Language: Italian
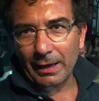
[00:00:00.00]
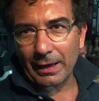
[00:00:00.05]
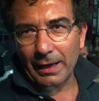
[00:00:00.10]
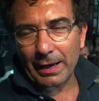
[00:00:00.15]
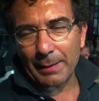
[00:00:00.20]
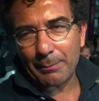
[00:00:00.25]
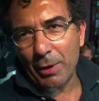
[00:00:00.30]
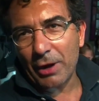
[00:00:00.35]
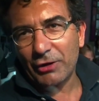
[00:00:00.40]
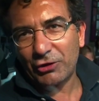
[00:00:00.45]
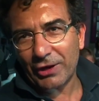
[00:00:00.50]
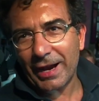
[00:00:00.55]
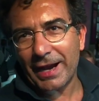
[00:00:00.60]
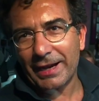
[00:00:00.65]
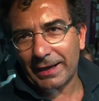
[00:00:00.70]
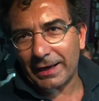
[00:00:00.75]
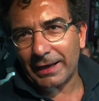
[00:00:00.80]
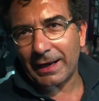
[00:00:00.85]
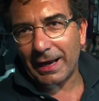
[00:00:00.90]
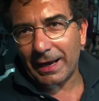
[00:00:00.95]
e poi c'è
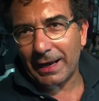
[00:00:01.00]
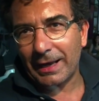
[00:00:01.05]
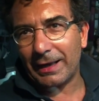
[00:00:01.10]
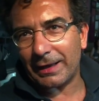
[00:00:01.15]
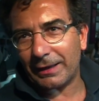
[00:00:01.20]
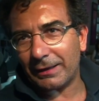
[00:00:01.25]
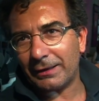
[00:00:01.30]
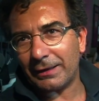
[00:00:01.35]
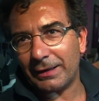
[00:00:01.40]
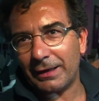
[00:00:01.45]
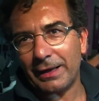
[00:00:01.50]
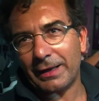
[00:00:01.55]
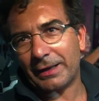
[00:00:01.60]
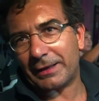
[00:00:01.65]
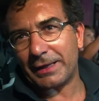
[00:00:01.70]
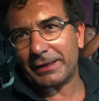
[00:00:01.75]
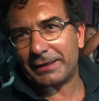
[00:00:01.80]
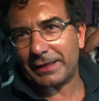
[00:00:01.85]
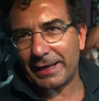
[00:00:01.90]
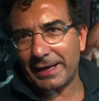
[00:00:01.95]
anche la, il
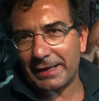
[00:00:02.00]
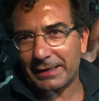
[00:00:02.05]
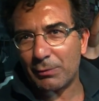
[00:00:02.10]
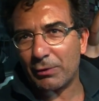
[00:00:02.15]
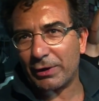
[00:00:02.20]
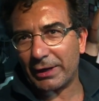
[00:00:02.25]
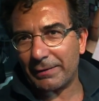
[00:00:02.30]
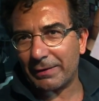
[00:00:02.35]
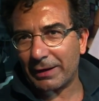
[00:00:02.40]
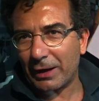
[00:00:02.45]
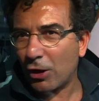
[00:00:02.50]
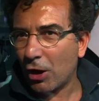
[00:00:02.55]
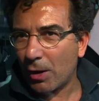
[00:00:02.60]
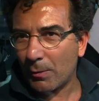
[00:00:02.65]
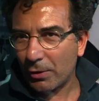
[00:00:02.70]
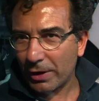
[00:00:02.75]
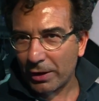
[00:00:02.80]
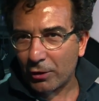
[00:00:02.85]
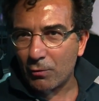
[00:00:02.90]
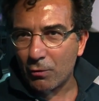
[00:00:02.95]
cristianesimo che arriverà
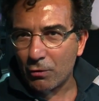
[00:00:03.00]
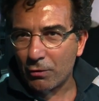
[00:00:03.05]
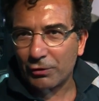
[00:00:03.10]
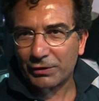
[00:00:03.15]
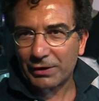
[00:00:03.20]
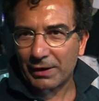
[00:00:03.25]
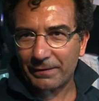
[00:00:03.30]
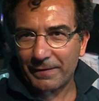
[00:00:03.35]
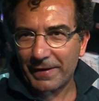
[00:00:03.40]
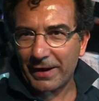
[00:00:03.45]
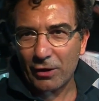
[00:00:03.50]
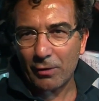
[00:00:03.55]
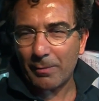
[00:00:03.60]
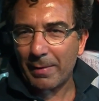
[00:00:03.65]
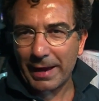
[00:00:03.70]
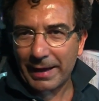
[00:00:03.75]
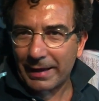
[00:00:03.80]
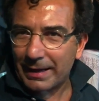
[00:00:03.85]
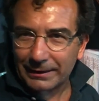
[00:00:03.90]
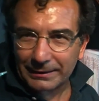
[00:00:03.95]
dopo, che comunque usa il vino,
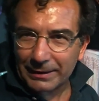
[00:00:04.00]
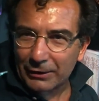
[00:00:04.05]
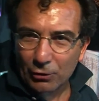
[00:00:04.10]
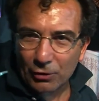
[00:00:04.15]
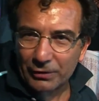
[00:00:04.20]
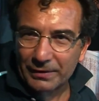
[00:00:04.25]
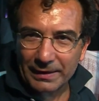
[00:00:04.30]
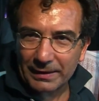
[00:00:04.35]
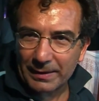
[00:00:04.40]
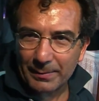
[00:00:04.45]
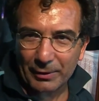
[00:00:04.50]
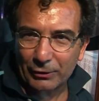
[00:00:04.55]
ma in realtà sono gli stessi